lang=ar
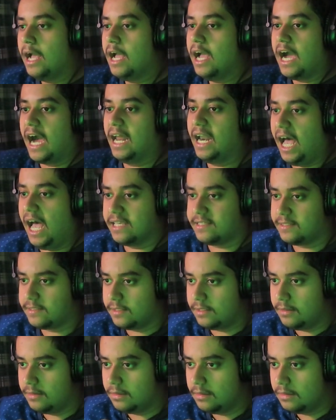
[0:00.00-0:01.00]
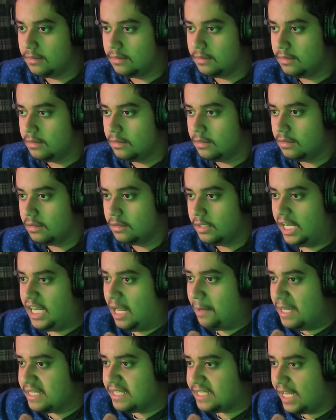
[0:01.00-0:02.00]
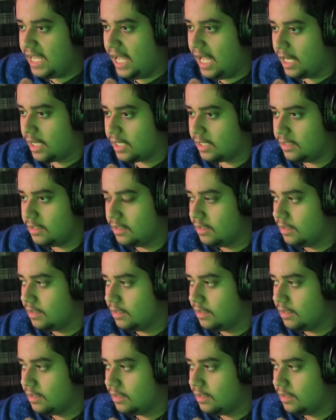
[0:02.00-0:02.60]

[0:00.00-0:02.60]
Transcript: خلاص الى متى يا اخي